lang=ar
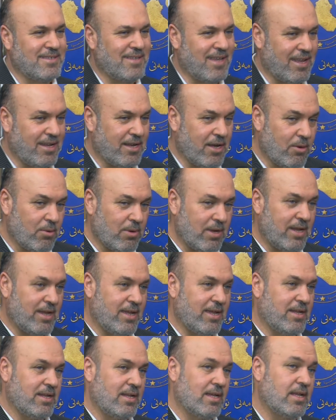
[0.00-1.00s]
يعني
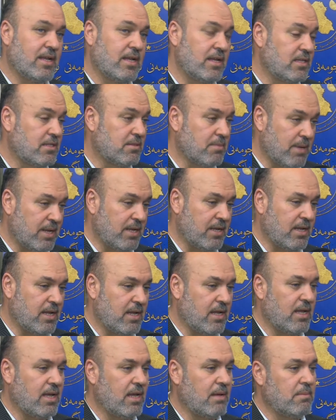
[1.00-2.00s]
اولا احنا
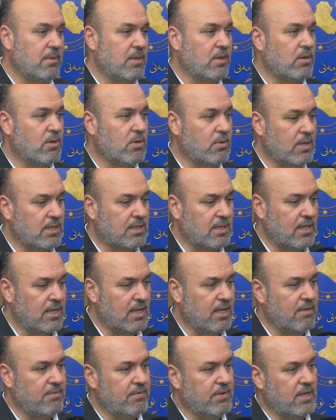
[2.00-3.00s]
نتمنى من
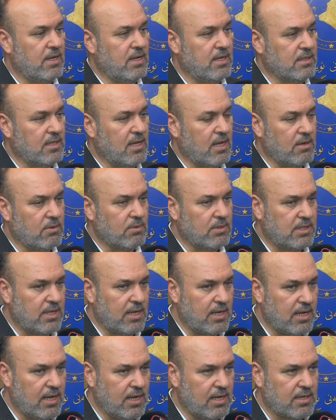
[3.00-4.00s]
اخوتنا في الاطار
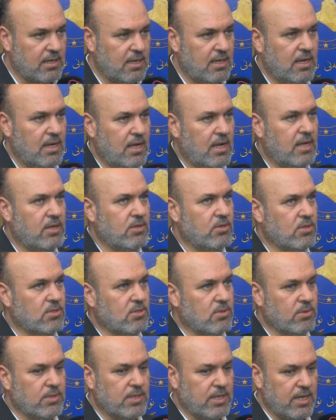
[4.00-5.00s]
والتيار ان
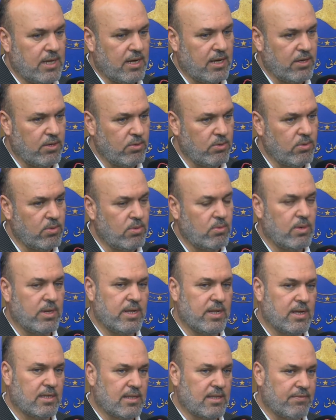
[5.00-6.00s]
يوصلون الى حلول
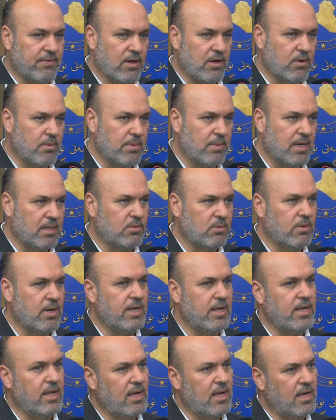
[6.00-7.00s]
والى تفاهمات
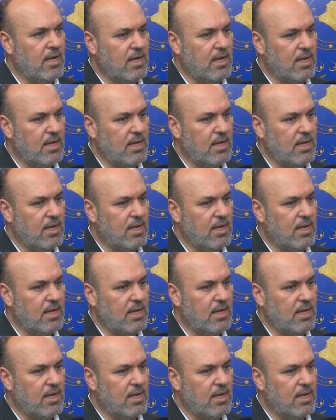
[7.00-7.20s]
والى